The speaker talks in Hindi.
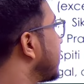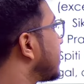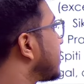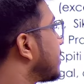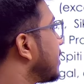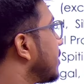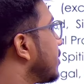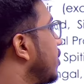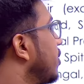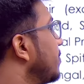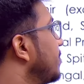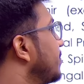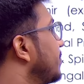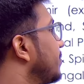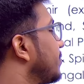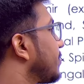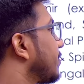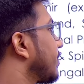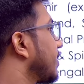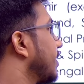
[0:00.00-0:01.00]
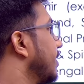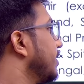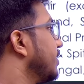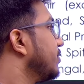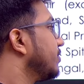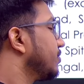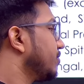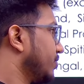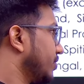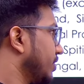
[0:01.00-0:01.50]
डिस्ट्रिक्ट ऑफ
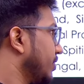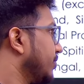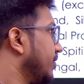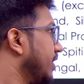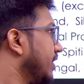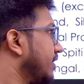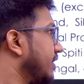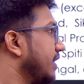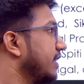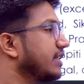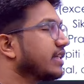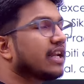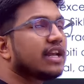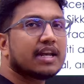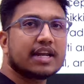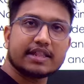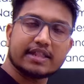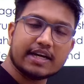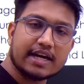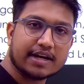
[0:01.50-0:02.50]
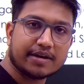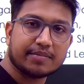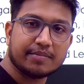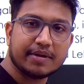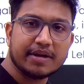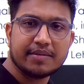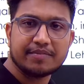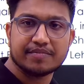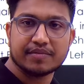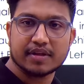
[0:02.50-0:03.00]
यूनियन टेरिटरी लद्दाख
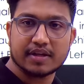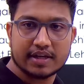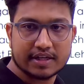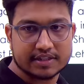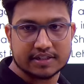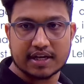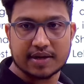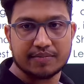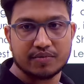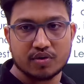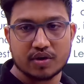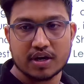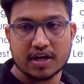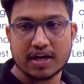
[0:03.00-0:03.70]
में एग्जाम होगा